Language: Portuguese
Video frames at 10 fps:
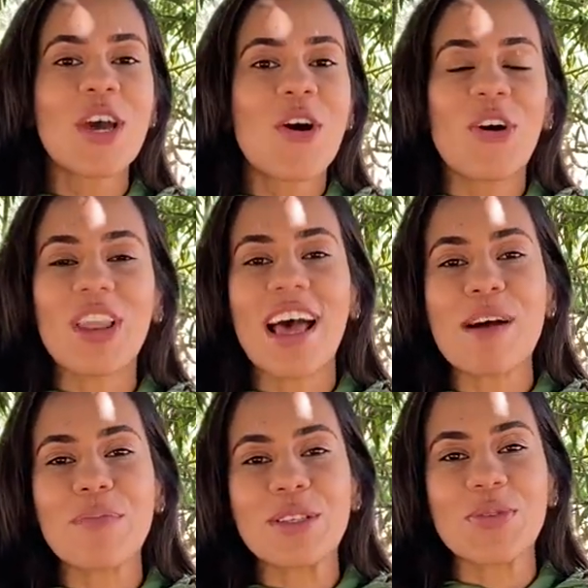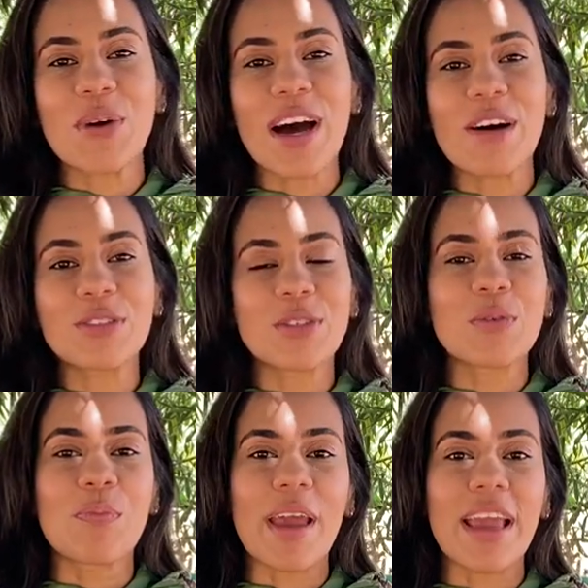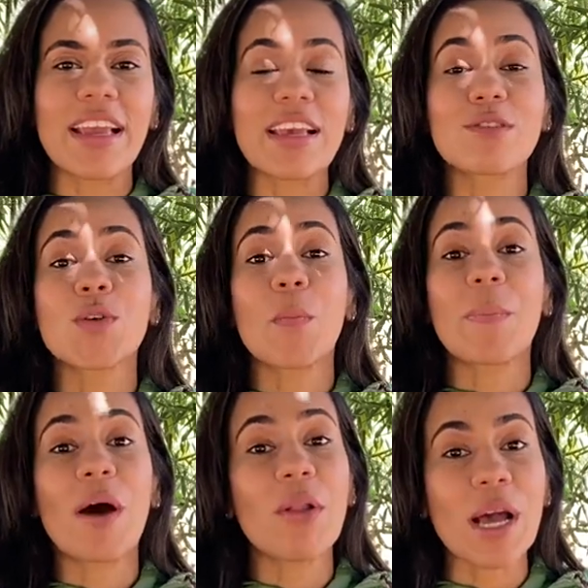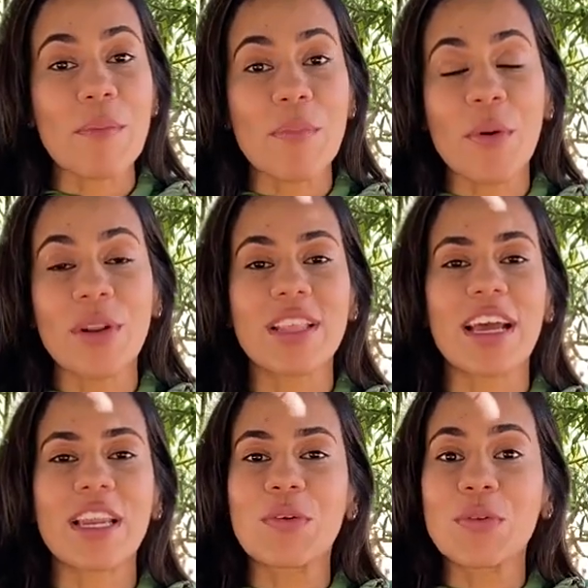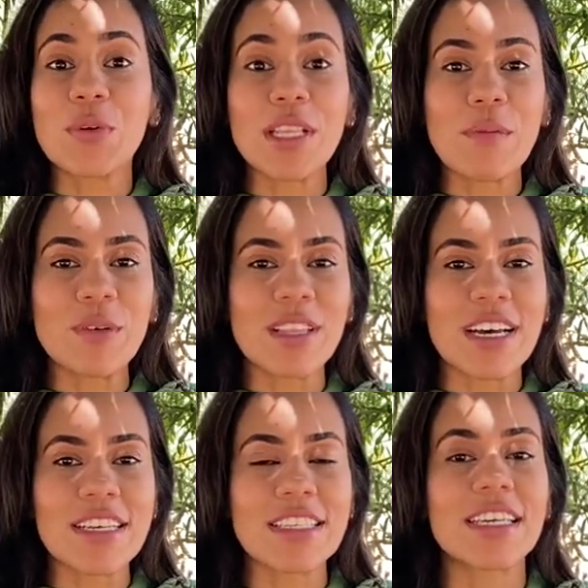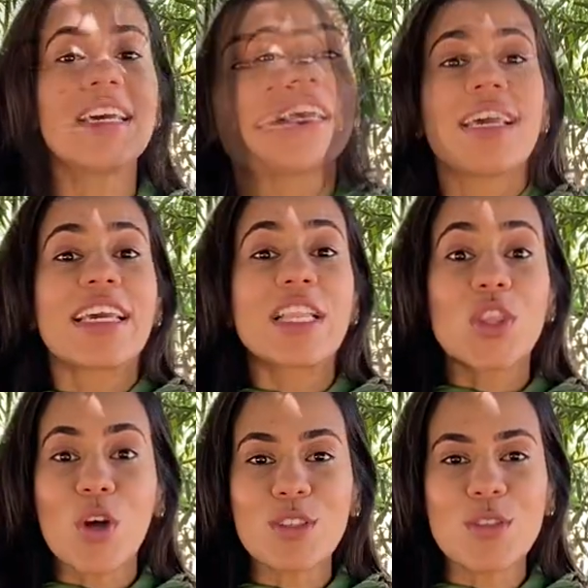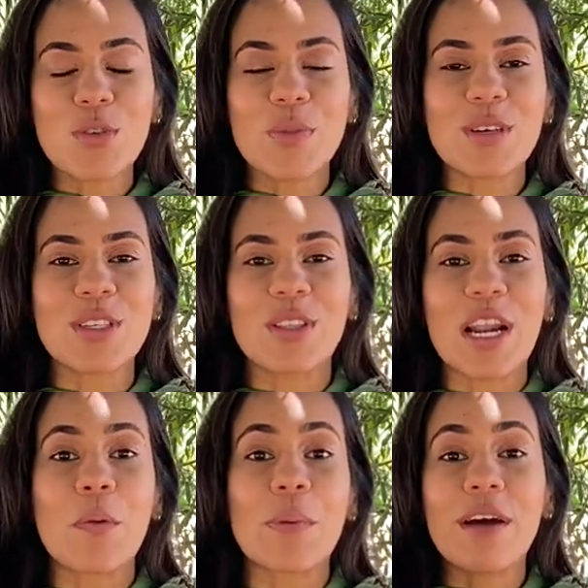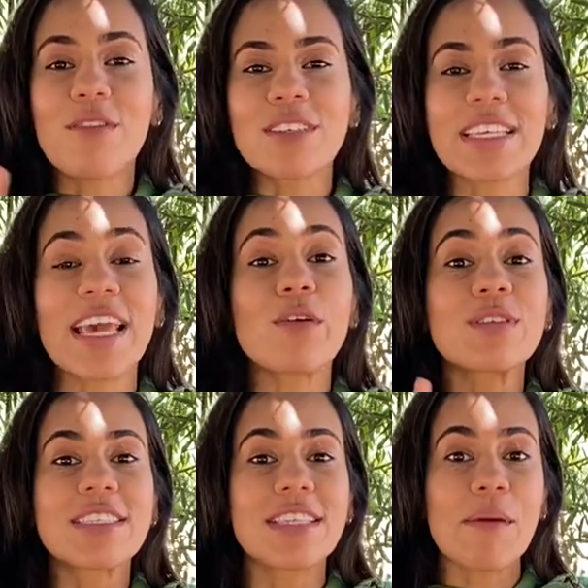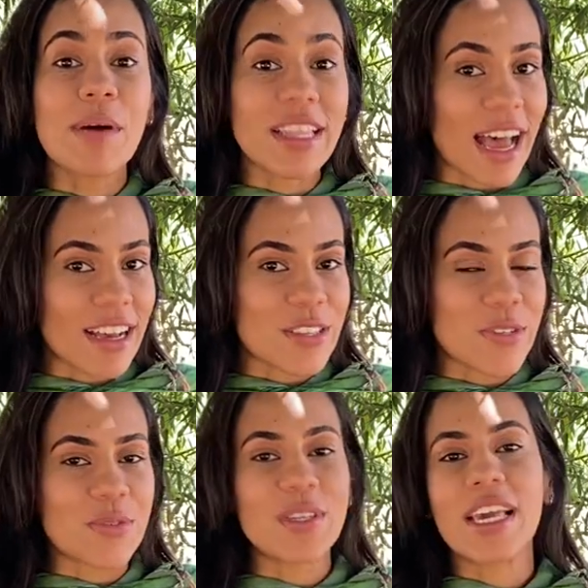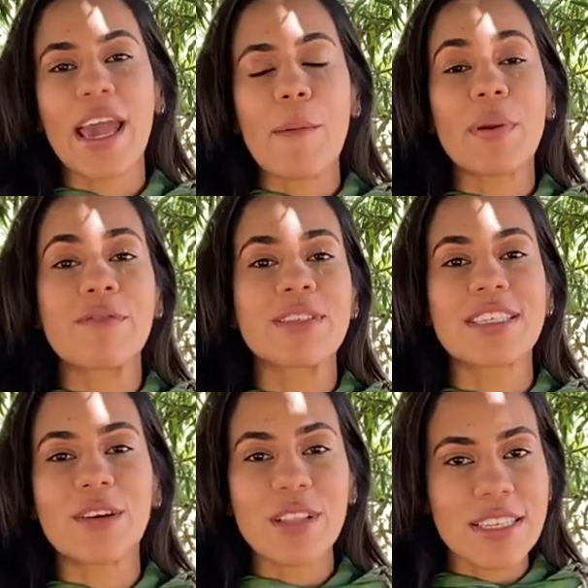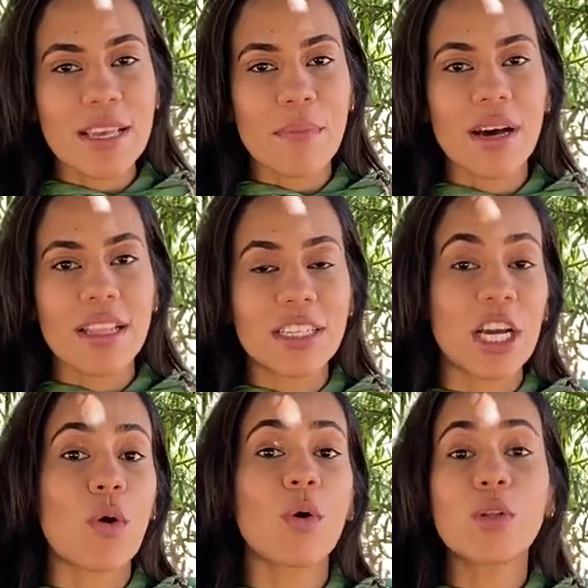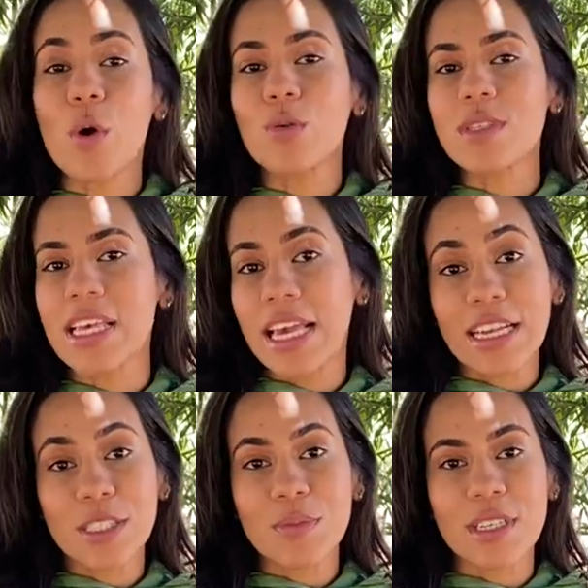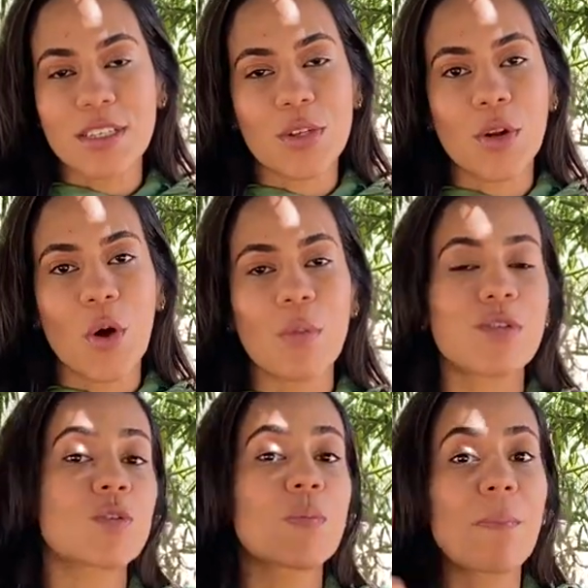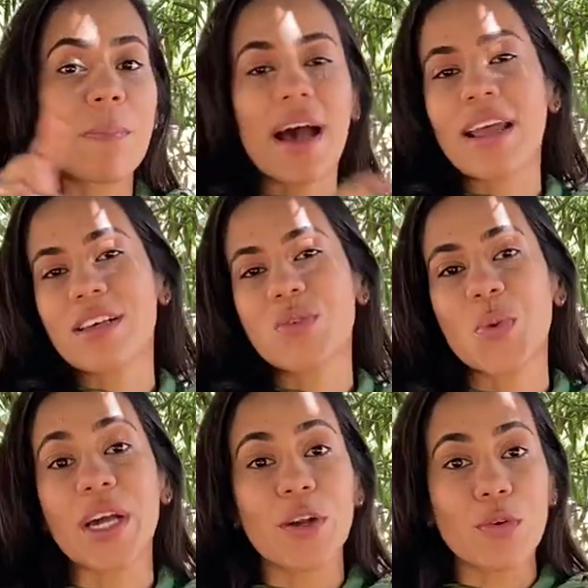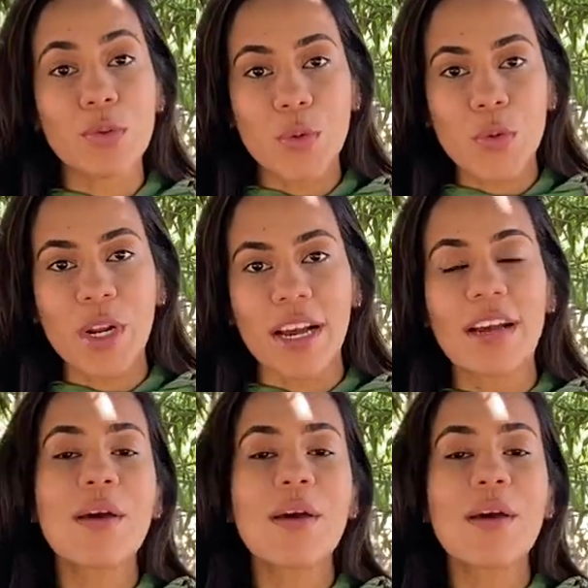Olá pessoal, tudo bem? Eu sou Paula Capone da Agricultura da Abundância e todos os domingos eu trago para você o Semanastro, que é a previsão da semana de acordo com os ritmos astronômicos para a sua agricultura,